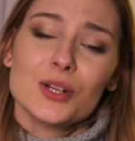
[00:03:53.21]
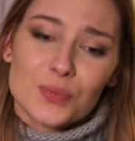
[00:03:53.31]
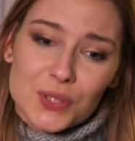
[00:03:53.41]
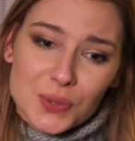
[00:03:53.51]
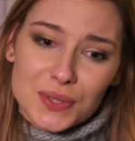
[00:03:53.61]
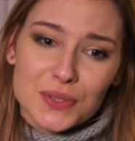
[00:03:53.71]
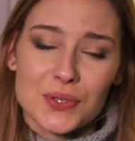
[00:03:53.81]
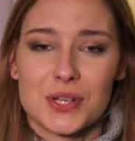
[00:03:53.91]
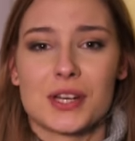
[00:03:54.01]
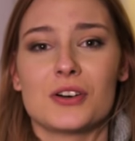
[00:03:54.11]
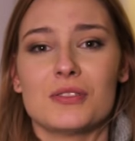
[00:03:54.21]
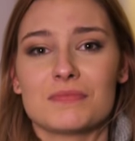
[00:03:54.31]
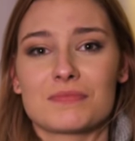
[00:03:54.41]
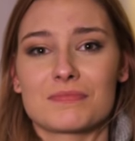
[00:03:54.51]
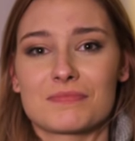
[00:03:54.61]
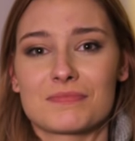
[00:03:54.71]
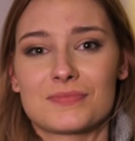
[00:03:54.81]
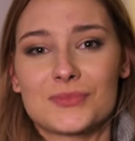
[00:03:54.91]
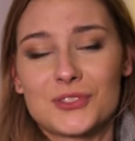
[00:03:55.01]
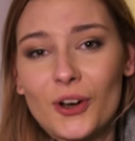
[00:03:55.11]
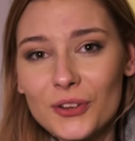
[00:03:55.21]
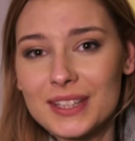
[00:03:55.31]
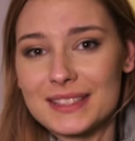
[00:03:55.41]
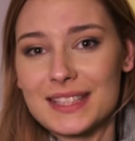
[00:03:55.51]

Przyszło co do czego. To na